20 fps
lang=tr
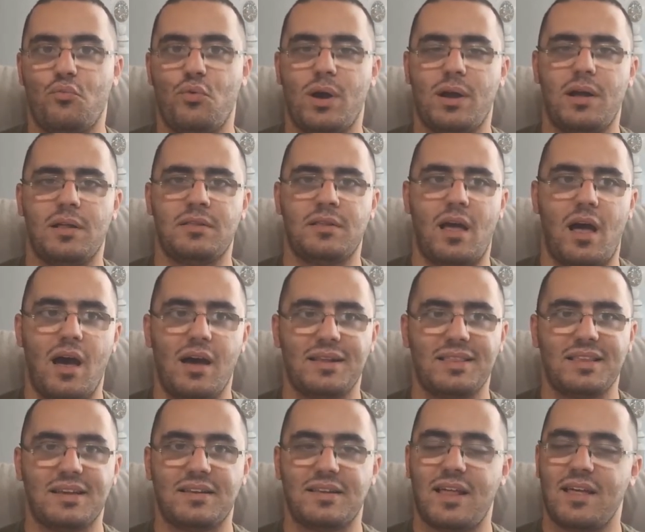Fakat
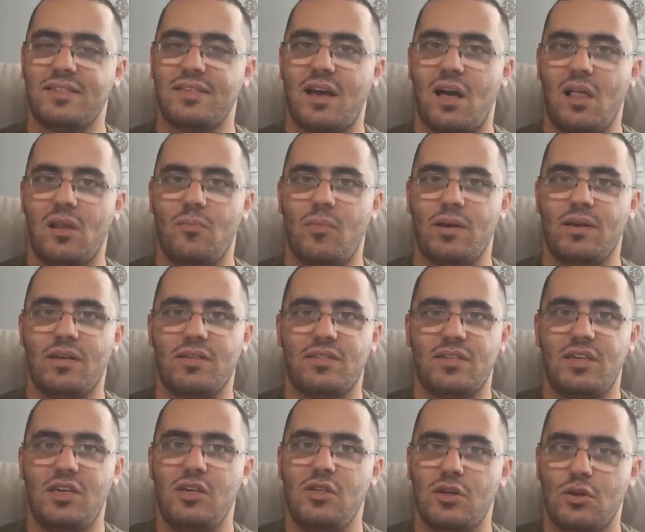artık Nazi
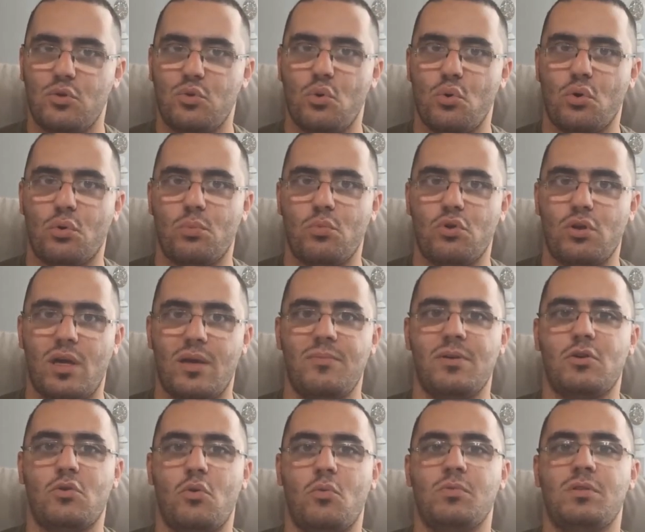Almanyası iyice çökmüş,
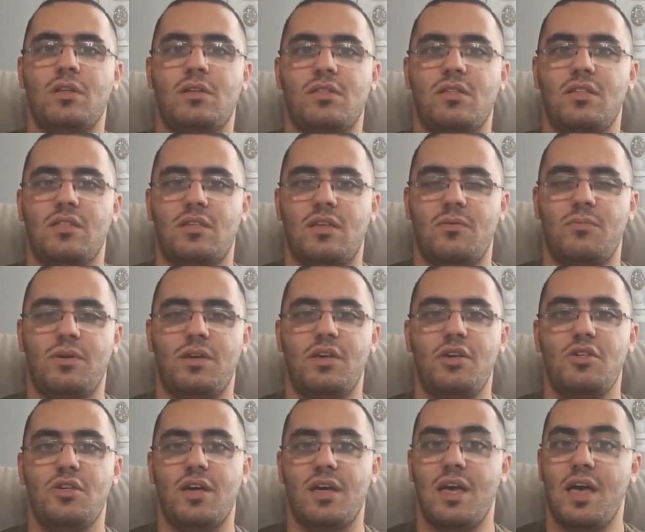emir komuta sistemi
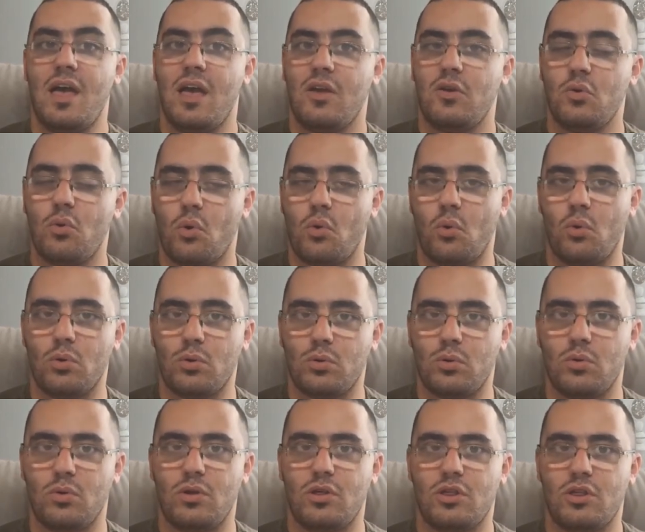iyice yok
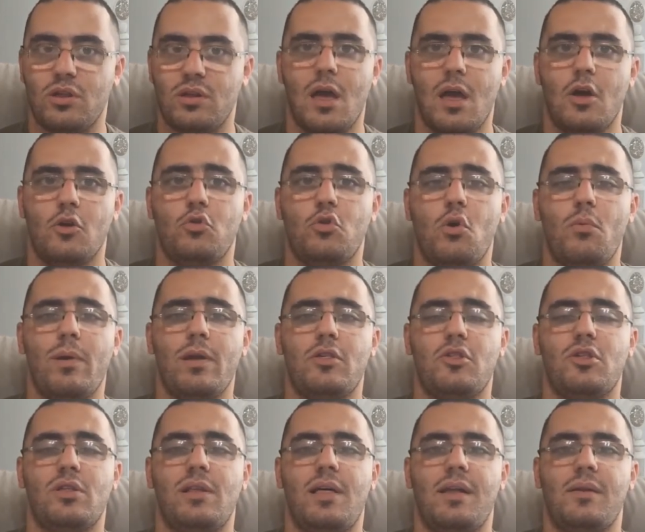olduğu için
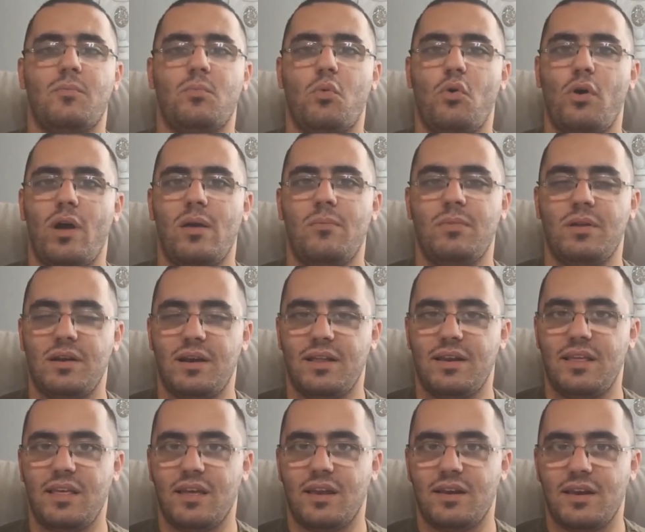nöbetçiler bu
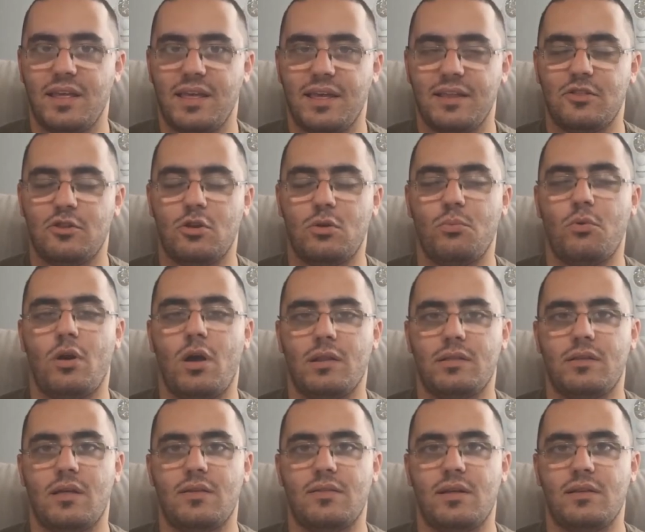emirleri yerine getirmiyor.
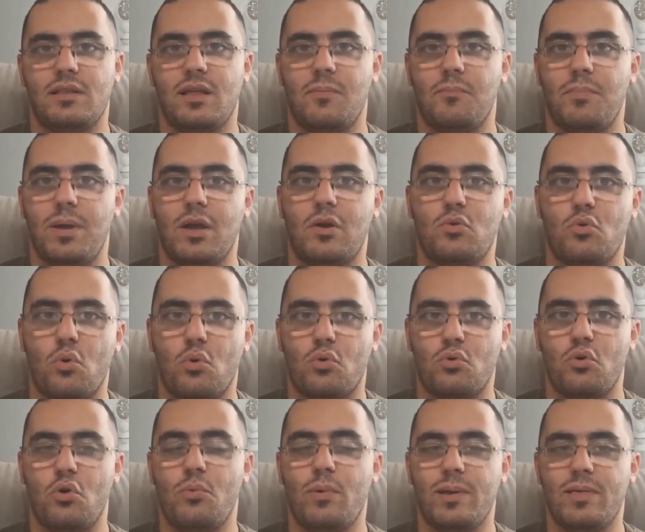Hatta zaten pek çok
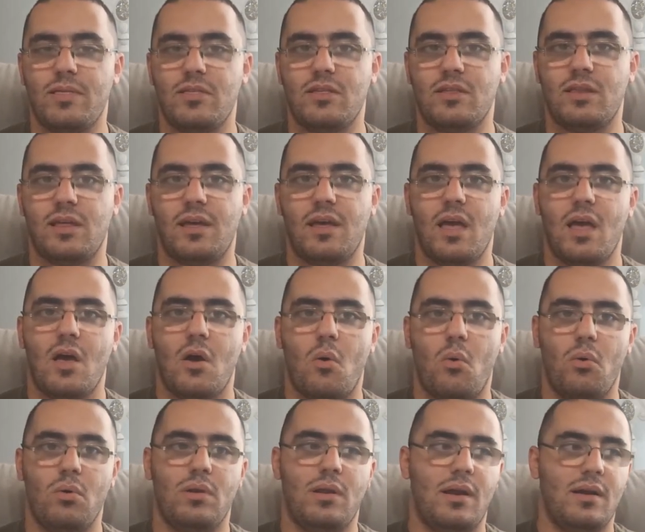nöbetçi de
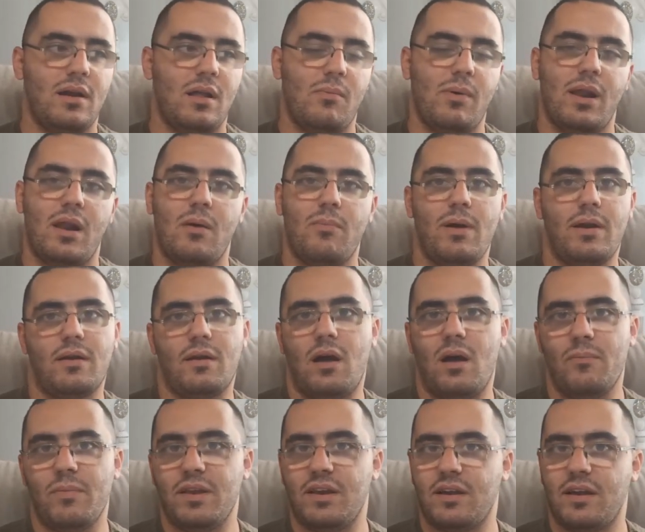onlarla beraber
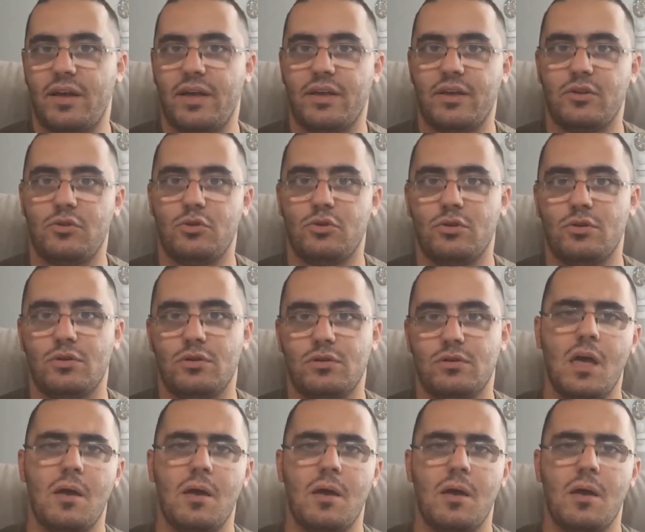Amerika'ya gidiyor.